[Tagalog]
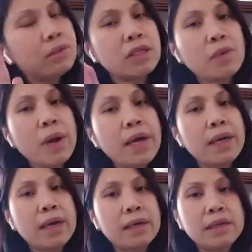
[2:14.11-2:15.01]
That's why,
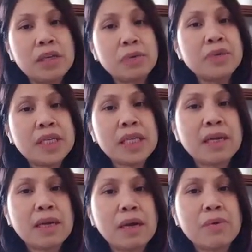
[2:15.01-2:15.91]
uh, nagnuskin
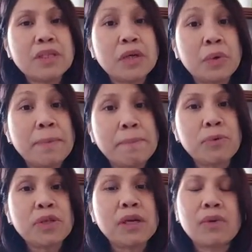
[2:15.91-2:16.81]
talaga ako kasi
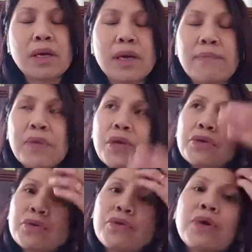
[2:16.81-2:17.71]
kuripot din ako nangga.
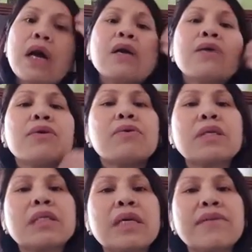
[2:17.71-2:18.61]
So, yung uncle ko
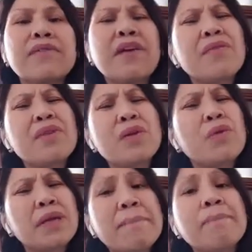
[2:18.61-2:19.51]
kasi, very
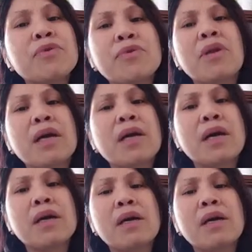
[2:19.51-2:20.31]
kuripot yung nangga.